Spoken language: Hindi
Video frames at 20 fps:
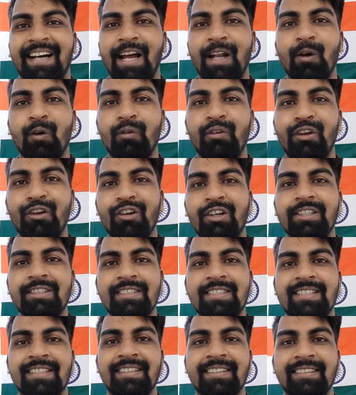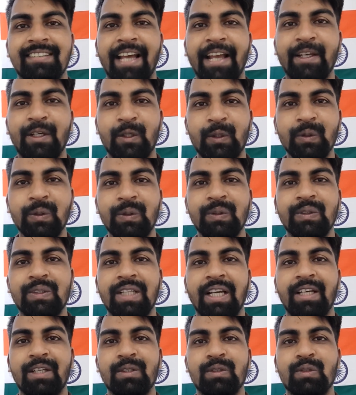हेलो व्यूअर्स थैंक यू
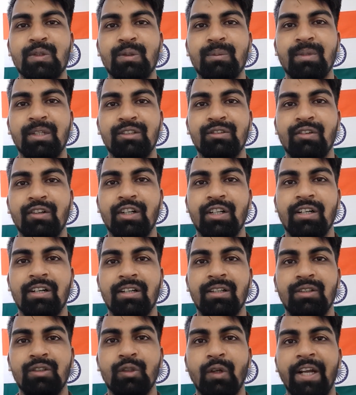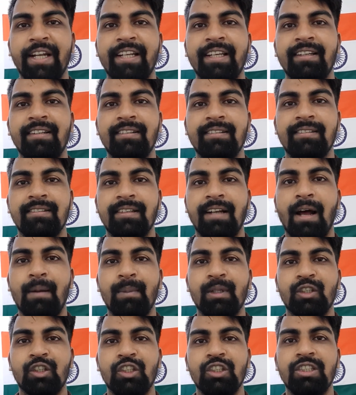थैंक यू सो मच फॉर ज्वाइनिंग
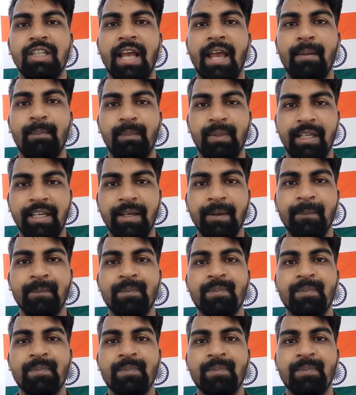रामाशीष एम बी ए